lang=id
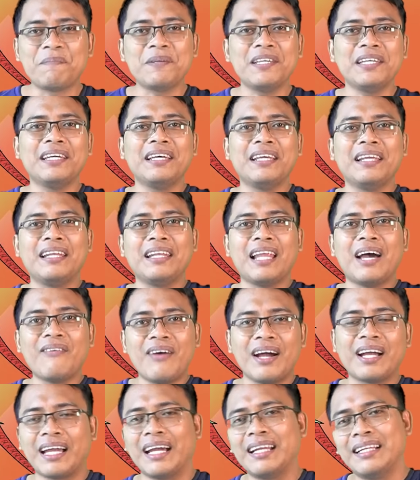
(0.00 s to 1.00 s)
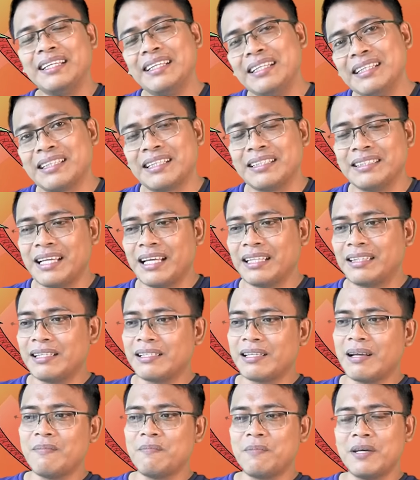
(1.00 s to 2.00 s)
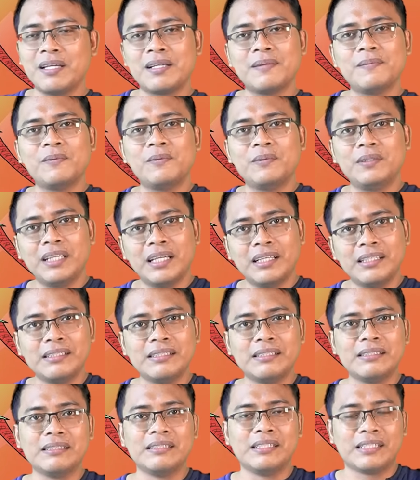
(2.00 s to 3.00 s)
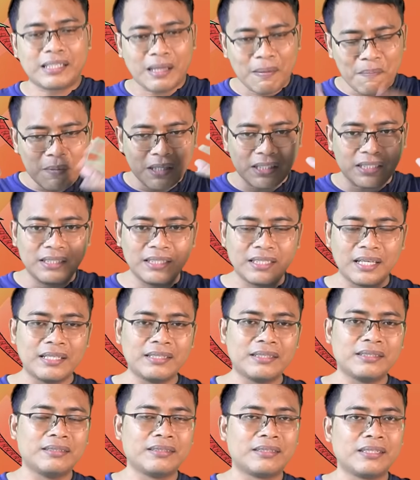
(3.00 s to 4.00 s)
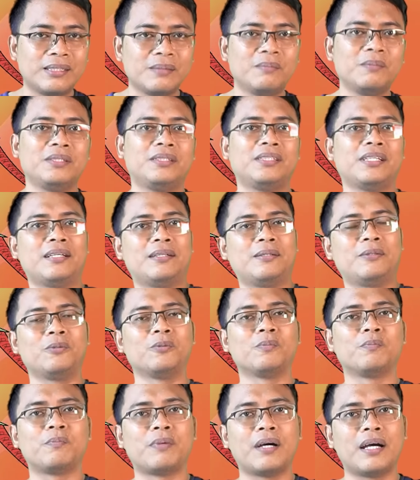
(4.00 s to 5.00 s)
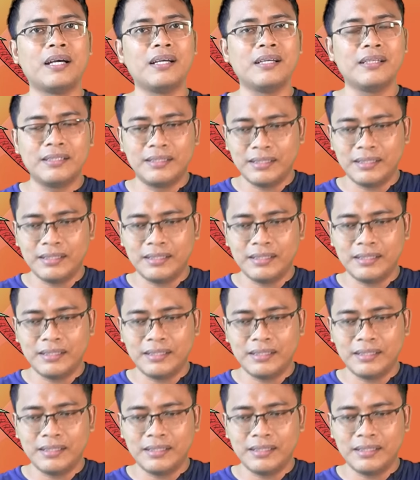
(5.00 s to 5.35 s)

Tapi lawakan ini ternyata sampai kemudian dikemas dengan sedemikian rupa,